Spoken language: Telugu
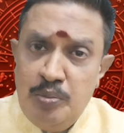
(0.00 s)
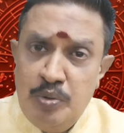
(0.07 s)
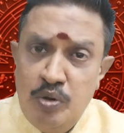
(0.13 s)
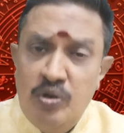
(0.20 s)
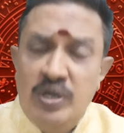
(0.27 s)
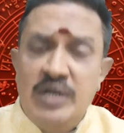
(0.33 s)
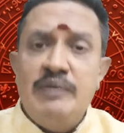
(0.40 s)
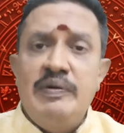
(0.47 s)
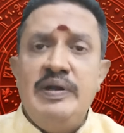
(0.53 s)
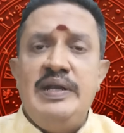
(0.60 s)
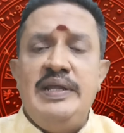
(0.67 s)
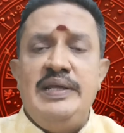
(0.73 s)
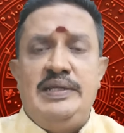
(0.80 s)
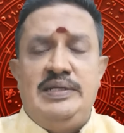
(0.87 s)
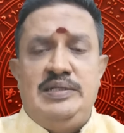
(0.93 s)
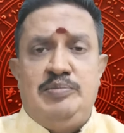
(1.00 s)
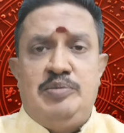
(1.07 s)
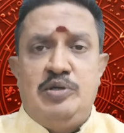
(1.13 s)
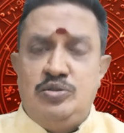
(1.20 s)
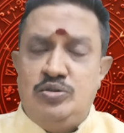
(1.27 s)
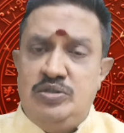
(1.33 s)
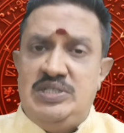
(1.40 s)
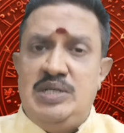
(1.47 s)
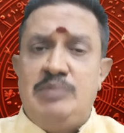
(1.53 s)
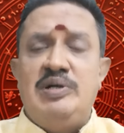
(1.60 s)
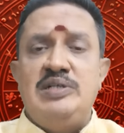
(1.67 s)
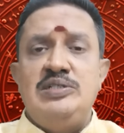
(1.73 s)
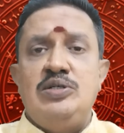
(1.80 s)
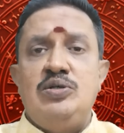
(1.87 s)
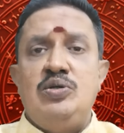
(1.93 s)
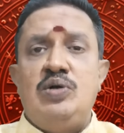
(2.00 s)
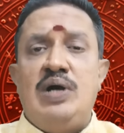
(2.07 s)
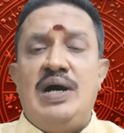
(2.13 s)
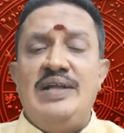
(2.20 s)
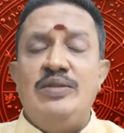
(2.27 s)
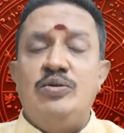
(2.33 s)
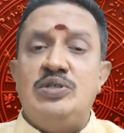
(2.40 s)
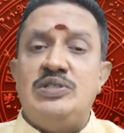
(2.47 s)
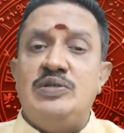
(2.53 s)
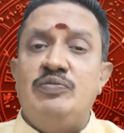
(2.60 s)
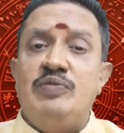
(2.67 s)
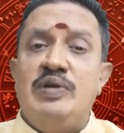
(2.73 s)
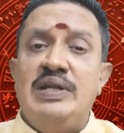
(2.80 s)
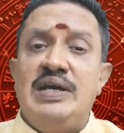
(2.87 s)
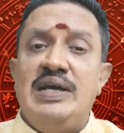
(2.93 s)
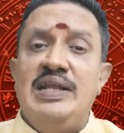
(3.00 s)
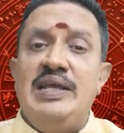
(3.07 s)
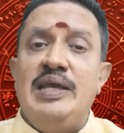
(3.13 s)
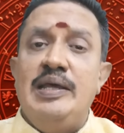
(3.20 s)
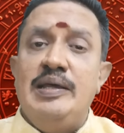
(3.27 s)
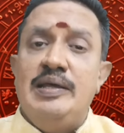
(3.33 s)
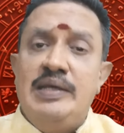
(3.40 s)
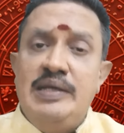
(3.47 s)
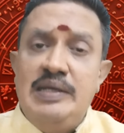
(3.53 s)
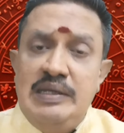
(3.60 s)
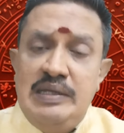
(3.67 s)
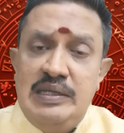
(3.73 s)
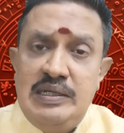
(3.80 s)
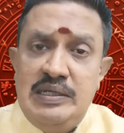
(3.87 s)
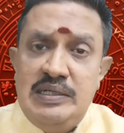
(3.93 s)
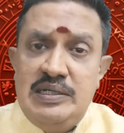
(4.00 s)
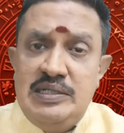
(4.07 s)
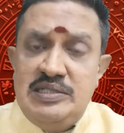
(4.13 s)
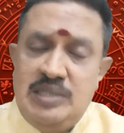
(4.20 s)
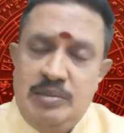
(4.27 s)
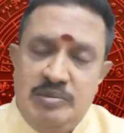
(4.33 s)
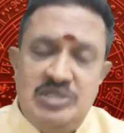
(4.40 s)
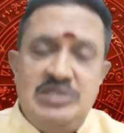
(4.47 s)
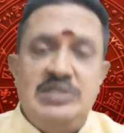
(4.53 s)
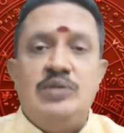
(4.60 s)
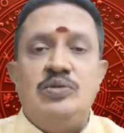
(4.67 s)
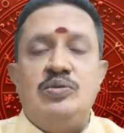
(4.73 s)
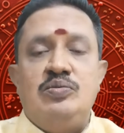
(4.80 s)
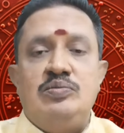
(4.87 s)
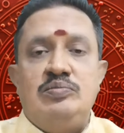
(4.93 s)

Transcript: ఇప్పుడున్నటువంటి ప్రస్తుత సమాజంలో ఆ దోషం వలన కలిగే సమస్యలు